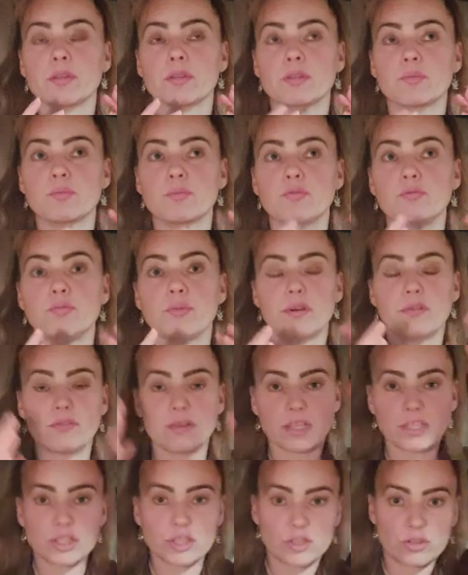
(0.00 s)

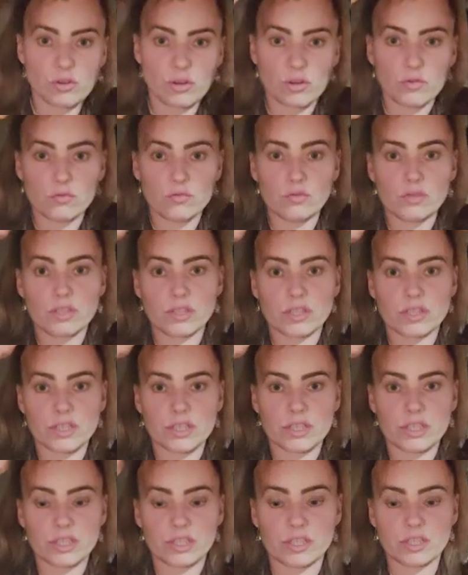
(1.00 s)
spróbować to
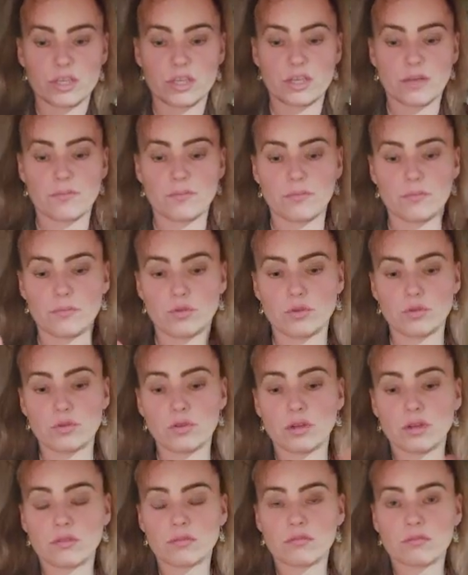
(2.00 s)
ukryć.
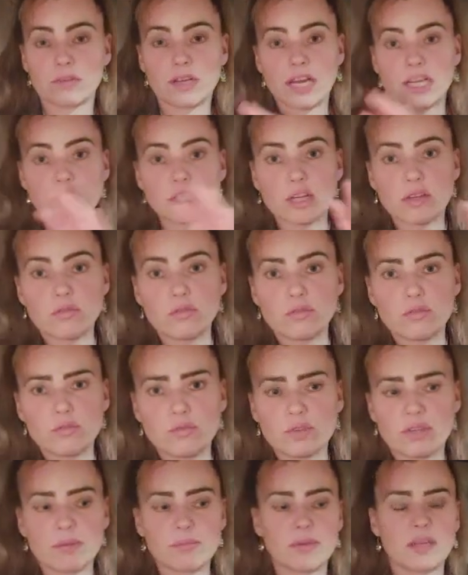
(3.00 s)
No, każda
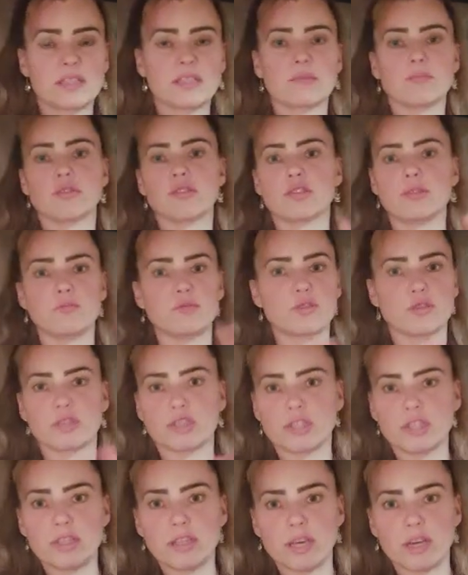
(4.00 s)
kultura ma tam z tym
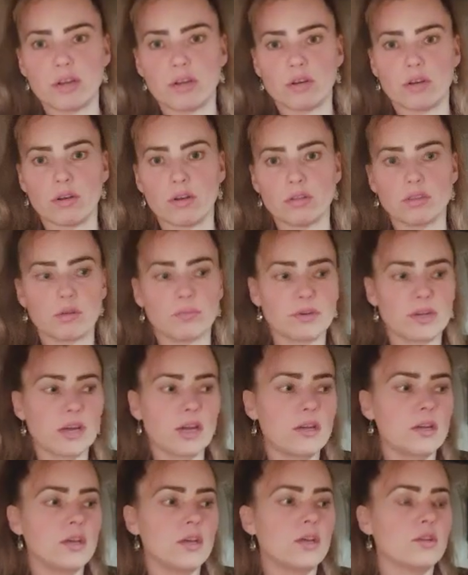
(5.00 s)
coś innego,
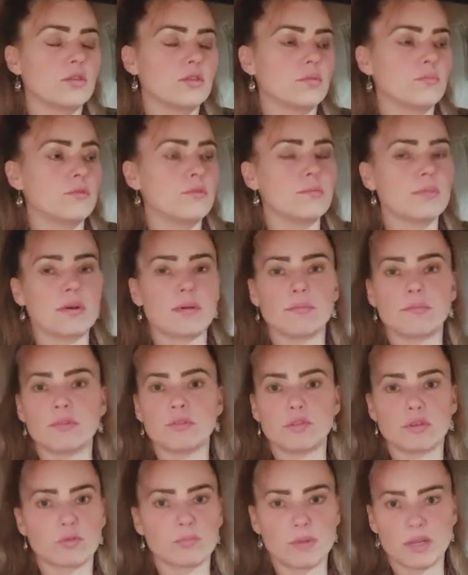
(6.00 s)
dobra? To my mamy
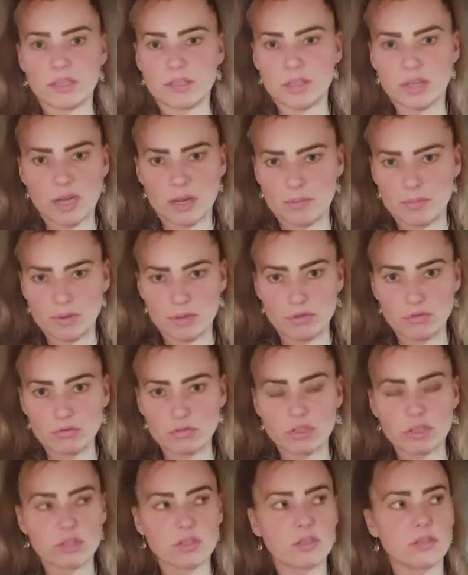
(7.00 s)
normalne
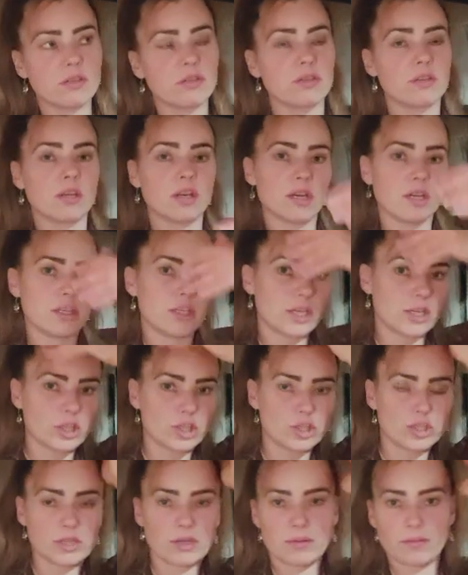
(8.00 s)
kapeluszy,
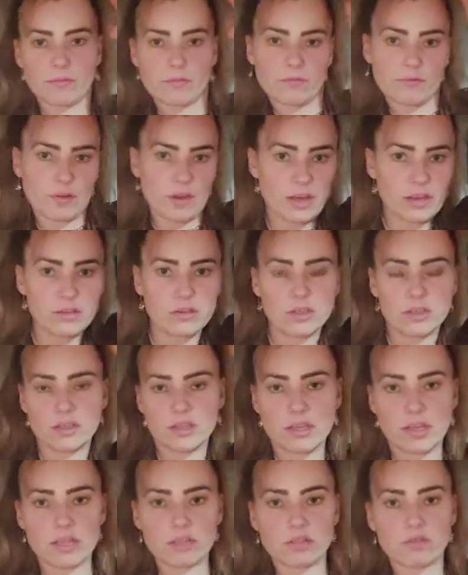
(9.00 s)
jakieś tam fajne
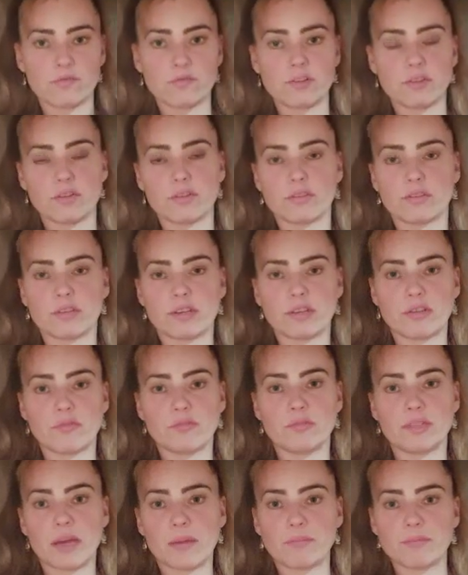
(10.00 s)
te, co
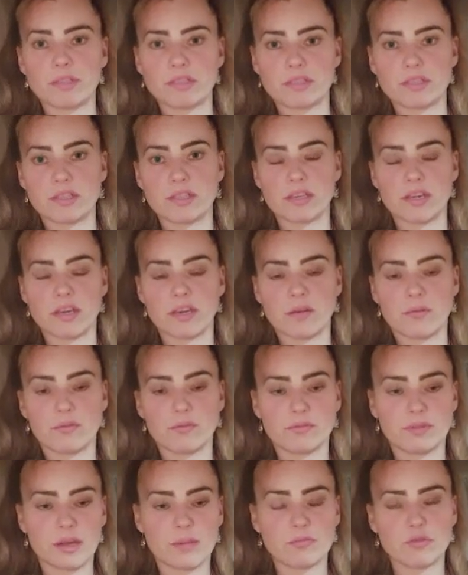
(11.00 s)
wyglądają damskie,
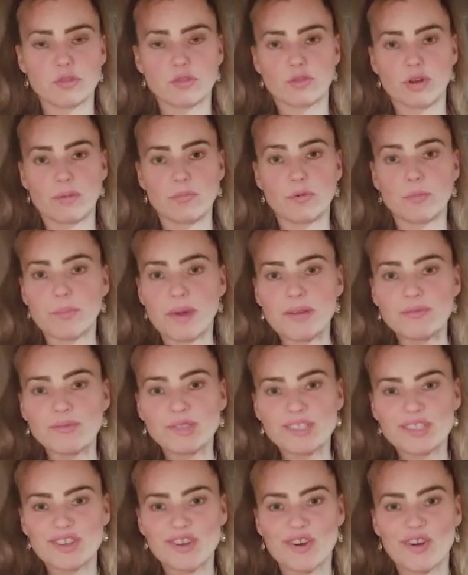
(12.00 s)
damsko albo
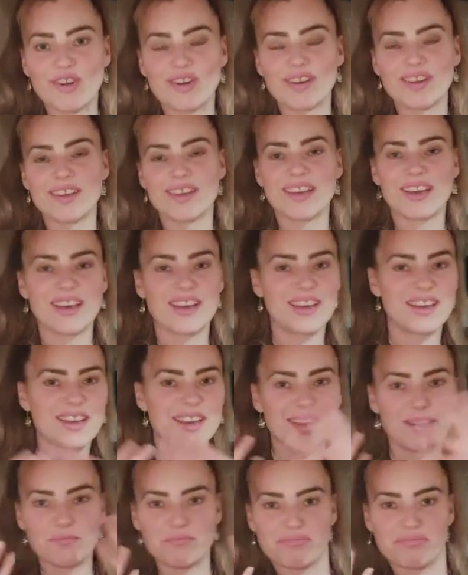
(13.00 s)
męsko,
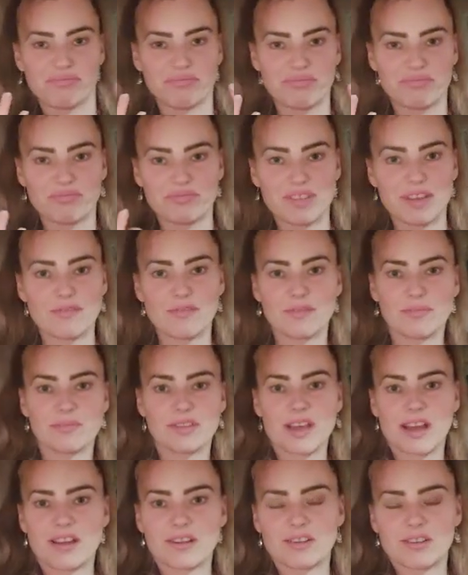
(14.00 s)
e, nie wiem,
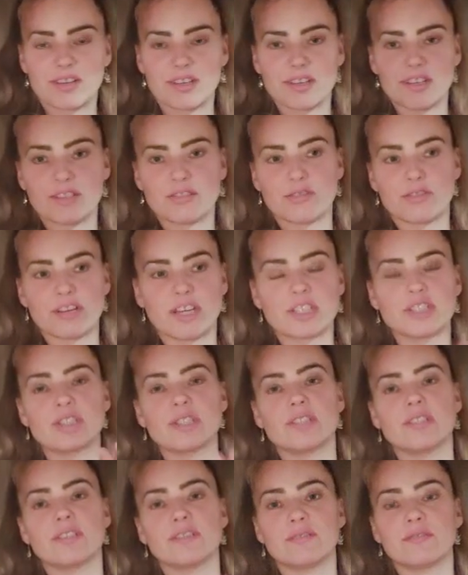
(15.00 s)
tak? E, to
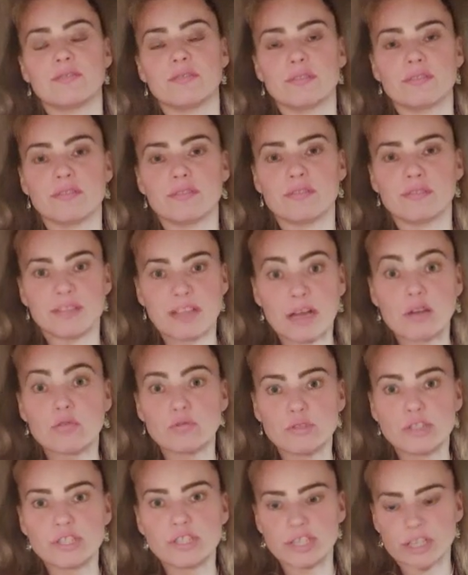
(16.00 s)
każdy e, na
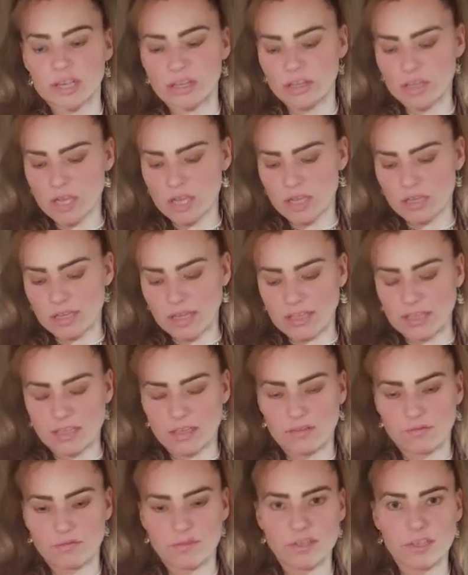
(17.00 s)
guście, tak
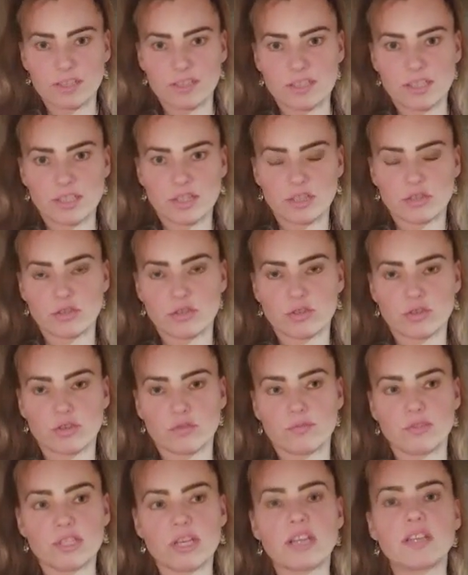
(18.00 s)
jak wy chcecie to
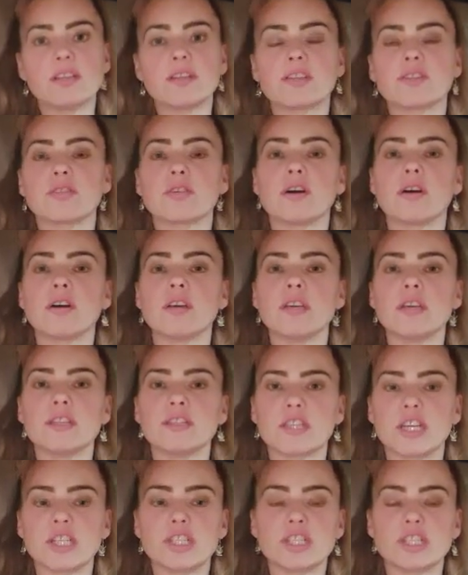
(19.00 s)
zrobić, ale to
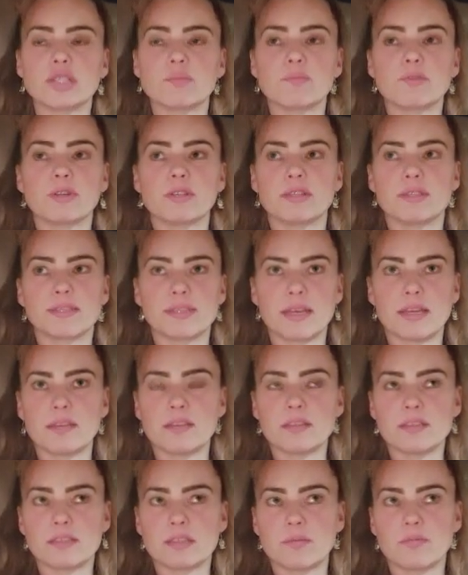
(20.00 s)
też jest
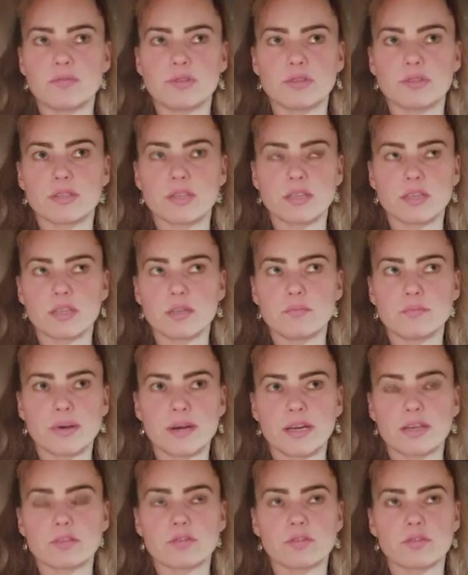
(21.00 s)
polecane z tej piosenki
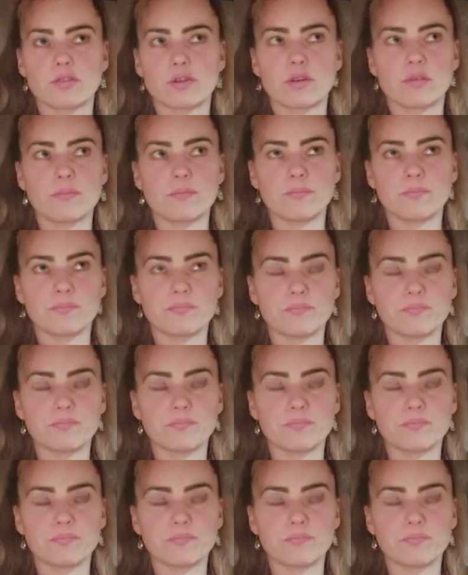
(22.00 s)
bardzo,